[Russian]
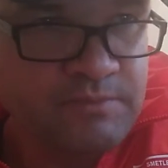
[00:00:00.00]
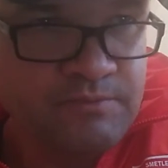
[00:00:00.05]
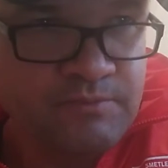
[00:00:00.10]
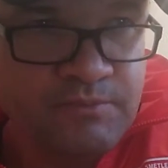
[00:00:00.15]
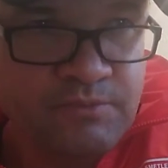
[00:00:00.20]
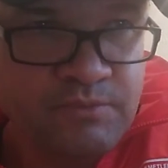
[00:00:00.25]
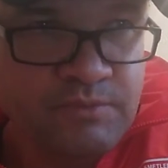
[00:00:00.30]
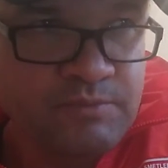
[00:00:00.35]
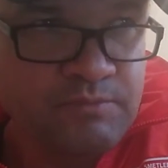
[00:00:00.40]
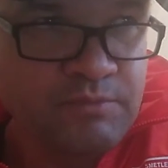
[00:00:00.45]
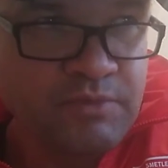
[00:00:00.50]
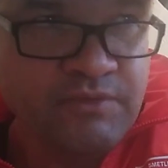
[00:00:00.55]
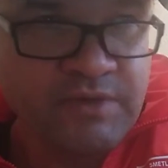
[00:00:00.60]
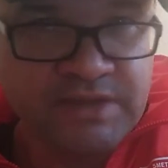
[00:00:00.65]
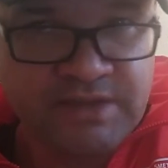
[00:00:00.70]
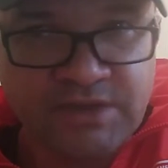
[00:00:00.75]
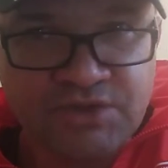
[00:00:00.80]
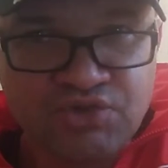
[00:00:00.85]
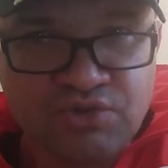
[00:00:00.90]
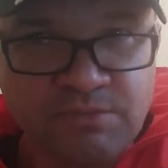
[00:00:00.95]

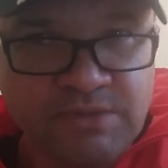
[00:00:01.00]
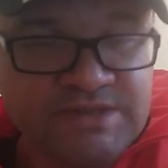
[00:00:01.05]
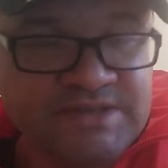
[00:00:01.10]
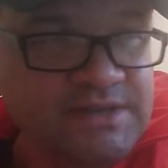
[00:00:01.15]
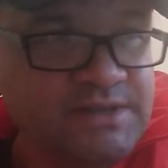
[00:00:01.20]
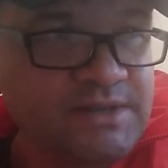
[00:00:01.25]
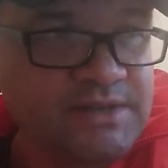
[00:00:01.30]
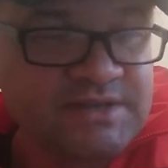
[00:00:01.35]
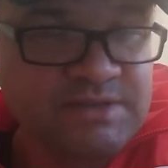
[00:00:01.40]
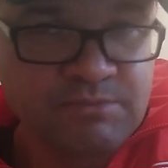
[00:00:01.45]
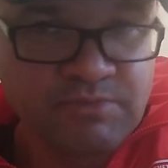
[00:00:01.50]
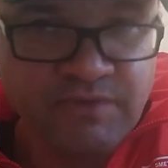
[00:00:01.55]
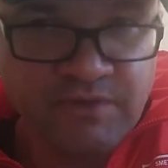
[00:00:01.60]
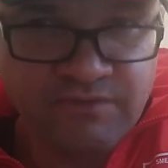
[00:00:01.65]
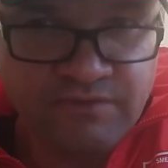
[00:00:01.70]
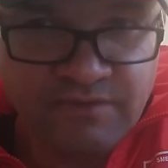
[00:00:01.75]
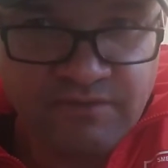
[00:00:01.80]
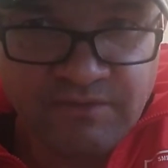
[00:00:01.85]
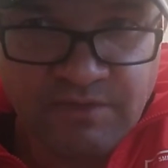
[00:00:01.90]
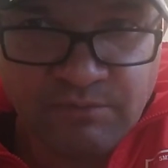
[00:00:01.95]
Бывает так, что Мансити не
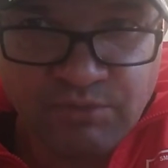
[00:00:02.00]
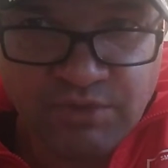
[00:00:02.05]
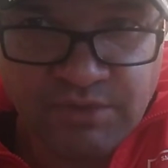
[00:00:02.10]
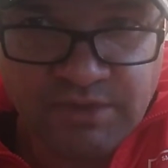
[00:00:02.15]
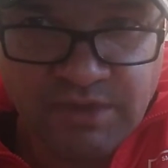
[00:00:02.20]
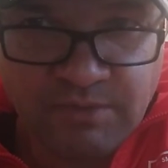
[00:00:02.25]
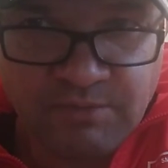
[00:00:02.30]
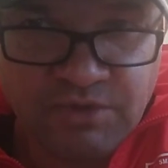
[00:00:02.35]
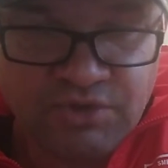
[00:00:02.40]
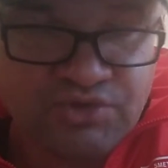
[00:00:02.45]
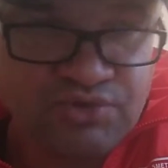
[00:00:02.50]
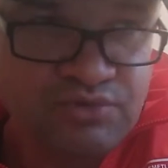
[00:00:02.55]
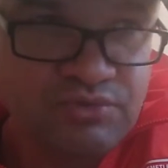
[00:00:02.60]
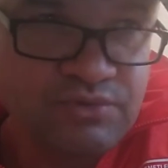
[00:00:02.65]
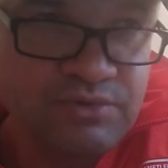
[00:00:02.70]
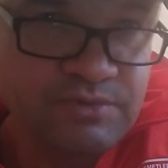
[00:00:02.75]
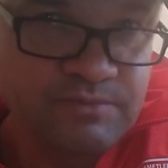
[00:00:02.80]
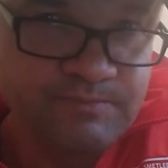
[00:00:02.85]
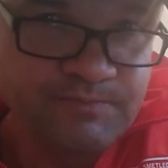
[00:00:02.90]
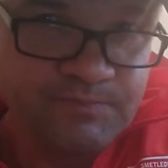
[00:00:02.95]
забывает в, в обоих таймах,
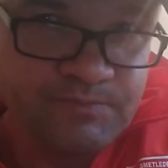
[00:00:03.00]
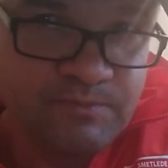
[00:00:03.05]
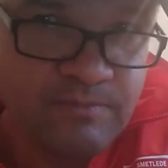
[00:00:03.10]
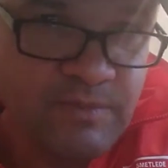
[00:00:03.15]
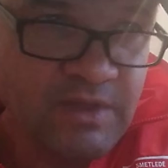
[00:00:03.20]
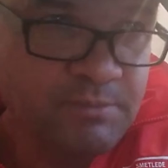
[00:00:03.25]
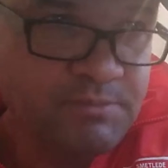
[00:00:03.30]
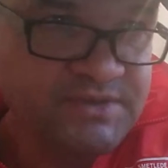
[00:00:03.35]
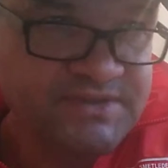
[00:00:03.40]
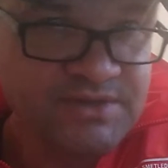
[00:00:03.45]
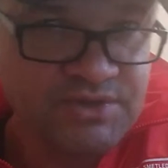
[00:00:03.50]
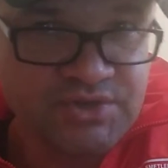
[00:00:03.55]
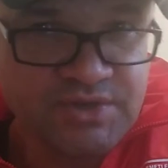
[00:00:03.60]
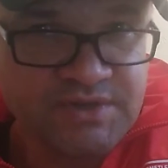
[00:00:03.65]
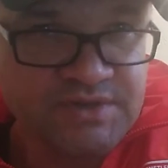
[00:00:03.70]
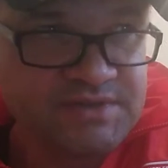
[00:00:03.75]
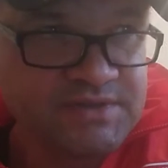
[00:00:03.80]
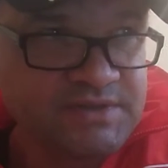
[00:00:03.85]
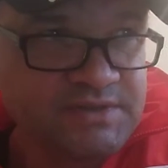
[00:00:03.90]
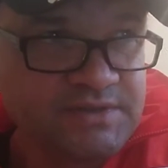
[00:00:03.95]
что ПСЖ
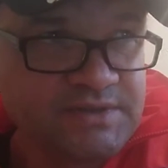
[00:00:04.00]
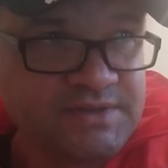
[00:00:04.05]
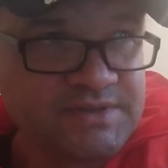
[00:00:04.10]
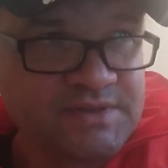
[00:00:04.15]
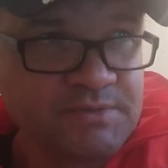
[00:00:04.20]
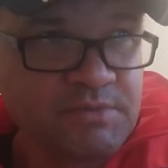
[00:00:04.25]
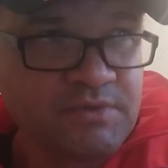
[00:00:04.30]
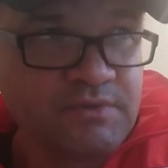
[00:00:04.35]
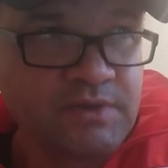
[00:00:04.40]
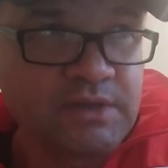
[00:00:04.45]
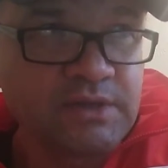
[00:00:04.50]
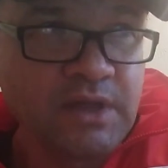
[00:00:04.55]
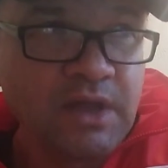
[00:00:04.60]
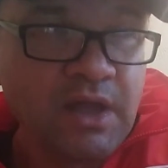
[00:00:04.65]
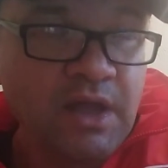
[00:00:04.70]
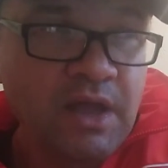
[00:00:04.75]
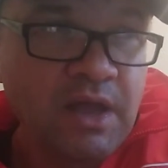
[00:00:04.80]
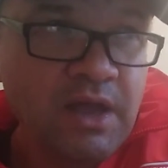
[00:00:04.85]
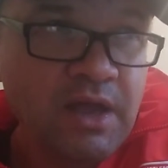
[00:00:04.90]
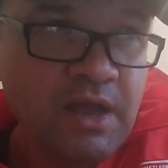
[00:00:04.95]
не, не забивает
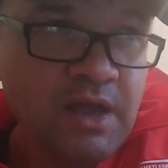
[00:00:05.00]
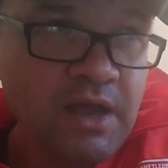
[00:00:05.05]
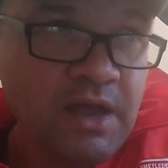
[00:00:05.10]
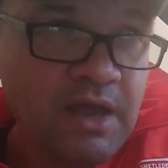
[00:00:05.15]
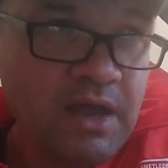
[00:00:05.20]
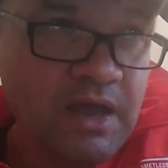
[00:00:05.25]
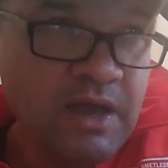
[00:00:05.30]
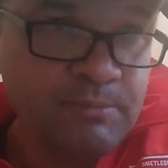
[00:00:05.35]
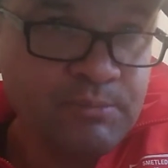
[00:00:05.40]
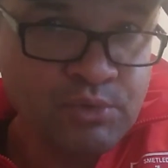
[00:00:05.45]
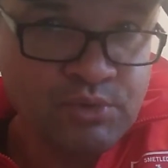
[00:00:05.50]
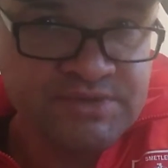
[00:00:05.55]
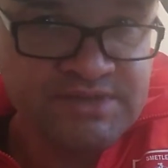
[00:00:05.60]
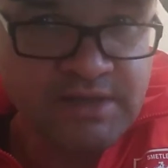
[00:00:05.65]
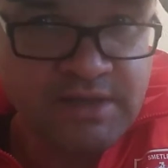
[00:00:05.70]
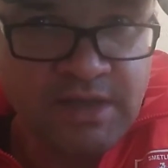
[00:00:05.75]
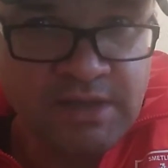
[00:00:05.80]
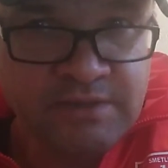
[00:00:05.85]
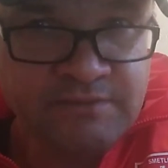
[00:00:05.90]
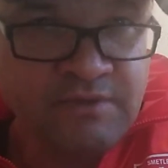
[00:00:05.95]
а
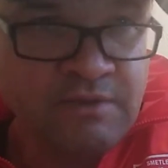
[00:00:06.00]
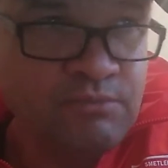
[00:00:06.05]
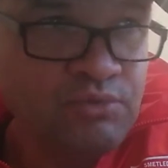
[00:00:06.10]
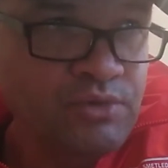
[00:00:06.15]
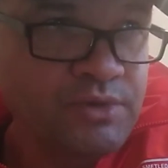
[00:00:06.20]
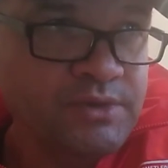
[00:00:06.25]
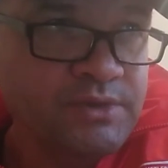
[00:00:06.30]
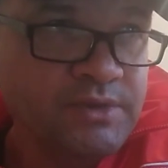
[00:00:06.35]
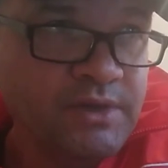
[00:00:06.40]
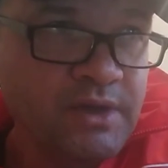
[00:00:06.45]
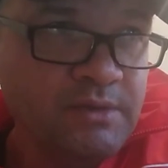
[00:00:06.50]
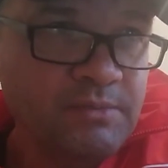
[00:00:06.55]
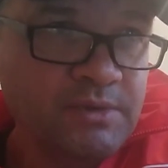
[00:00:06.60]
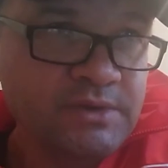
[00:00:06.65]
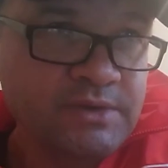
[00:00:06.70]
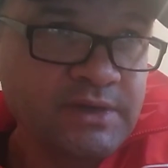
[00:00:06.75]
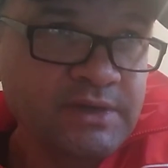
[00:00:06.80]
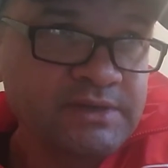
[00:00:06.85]
просто голы в обоих таймах.